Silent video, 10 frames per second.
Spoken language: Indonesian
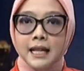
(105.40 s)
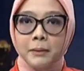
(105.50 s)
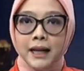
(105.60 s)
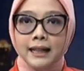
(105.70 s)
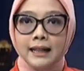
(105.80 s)

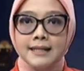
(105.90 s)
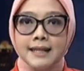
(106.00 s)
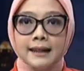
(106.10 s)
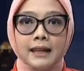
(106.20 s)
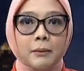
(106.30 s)
dan
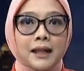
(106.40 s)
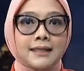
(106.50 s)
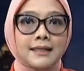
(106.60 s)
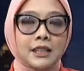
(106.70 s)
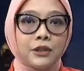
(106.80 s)
menganalisa rekaman
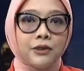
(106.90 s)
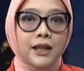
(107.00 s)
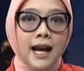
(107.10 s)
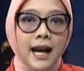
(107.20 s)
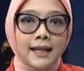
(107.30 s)

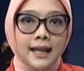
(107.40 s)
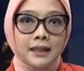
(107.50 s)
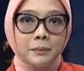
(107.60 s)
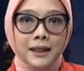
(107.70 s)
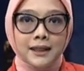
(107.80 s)
CCTV
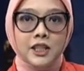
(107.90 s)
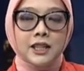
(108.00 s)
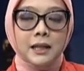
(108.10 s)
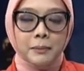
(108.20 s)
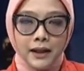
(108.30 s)
dari tempat
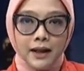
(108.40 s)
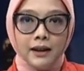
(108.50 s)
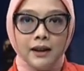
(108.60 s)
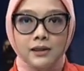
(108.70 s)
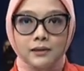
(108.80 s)
kejadian
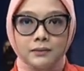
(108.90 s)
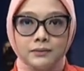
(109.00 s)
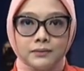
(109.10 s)
perkara.